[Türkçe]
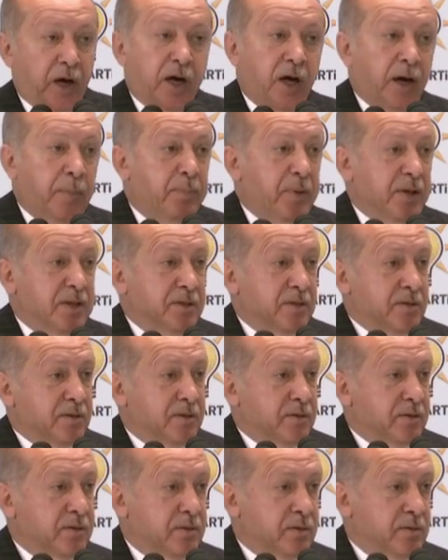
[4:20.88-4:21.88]
Veya
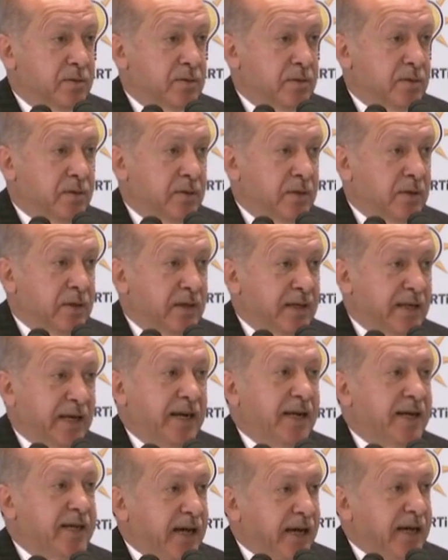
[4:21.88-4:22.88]
yapmadınız.
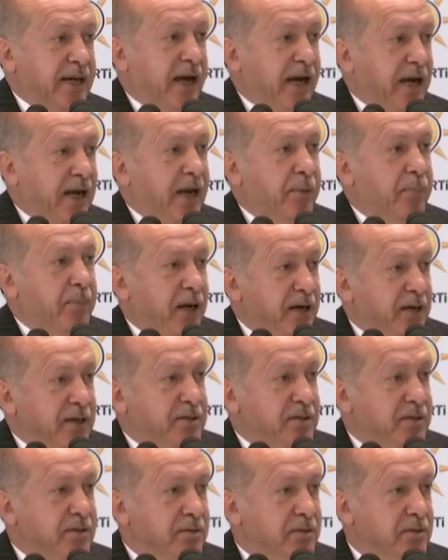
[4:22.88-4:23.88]
Gereken yerler
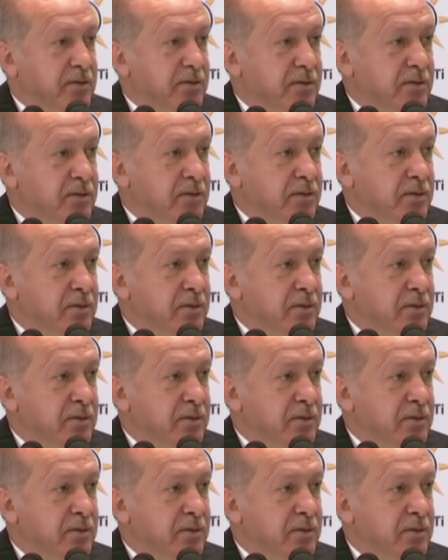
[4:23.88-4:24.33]
bellidir.